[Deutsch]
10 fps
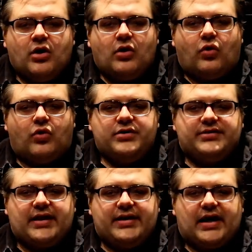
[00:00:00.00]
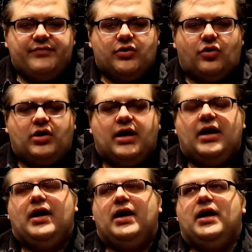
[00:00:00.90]
Und dann haben wir noch
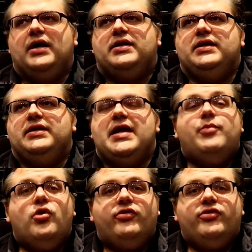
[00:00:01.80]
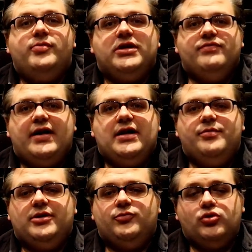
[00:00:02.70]
äh, die, die Eberhofer-Filme ging weiter
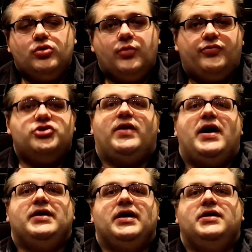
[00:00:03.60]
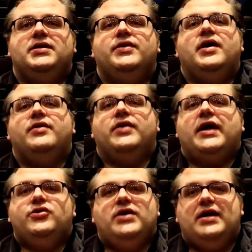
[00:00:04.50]
mit dem Kugelhupfgeschwader, äh,
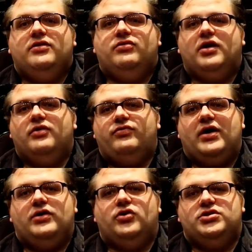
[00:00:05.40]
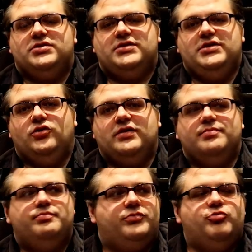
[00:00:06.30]
regionales äh, deutsches Kino, das
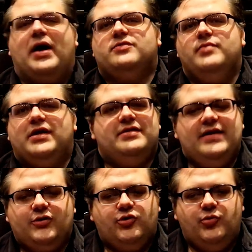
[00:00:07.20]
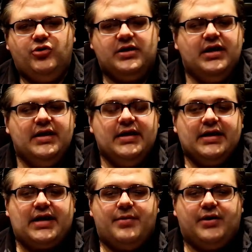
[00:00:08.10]
Spaß macht, sind nette Komödien,
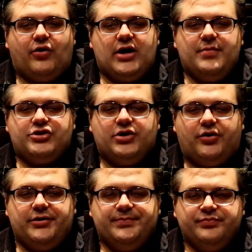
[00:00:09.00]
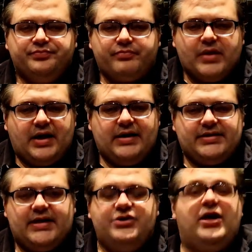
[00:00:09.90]
kann man auch immer schauen. Äh,
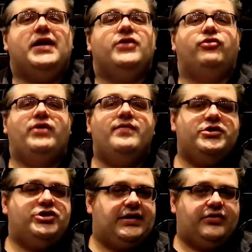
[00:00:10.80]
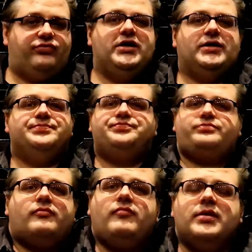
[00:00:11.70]
dann Jackass Forever, Jackass 4,
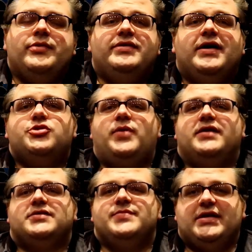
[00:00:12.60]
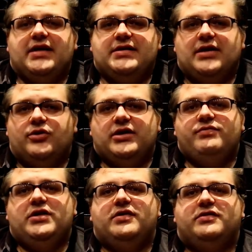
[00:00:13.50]
mir sehr Spaß gemacht, die alten Hautdegen
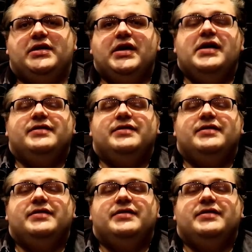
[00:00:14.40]
wiederzusehen.